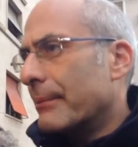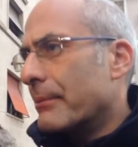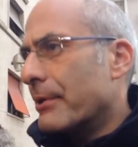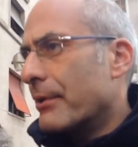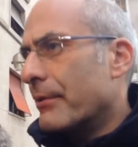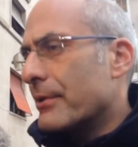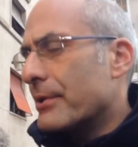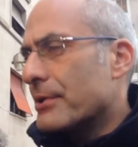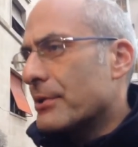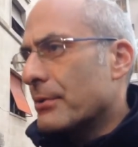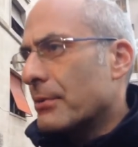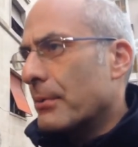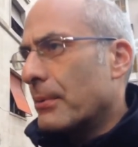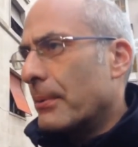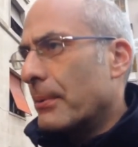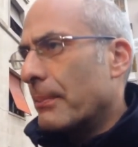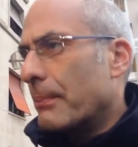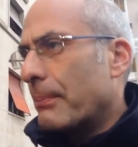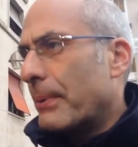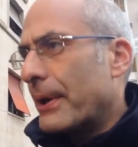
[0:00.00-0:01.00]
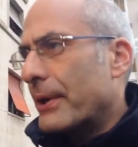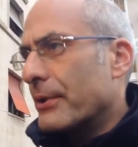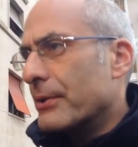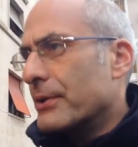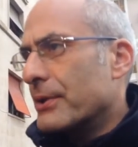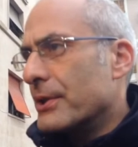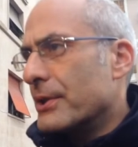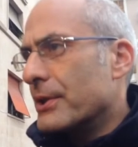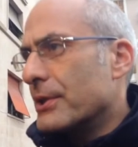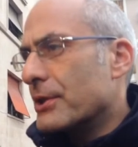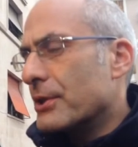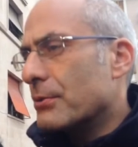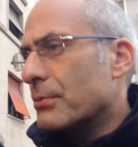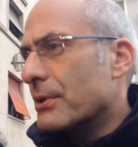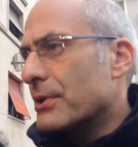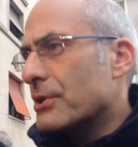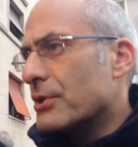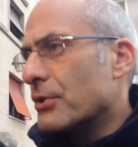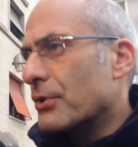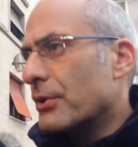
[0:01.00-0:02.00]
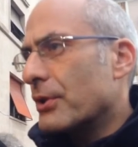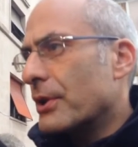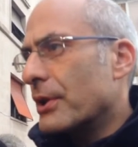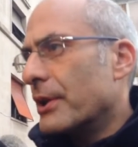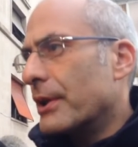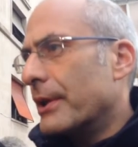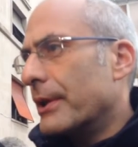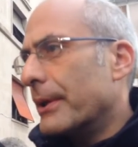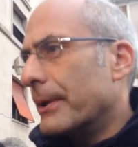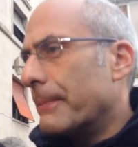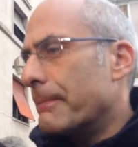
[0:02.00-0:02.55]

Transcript: abbiamo visto un paio di situazioni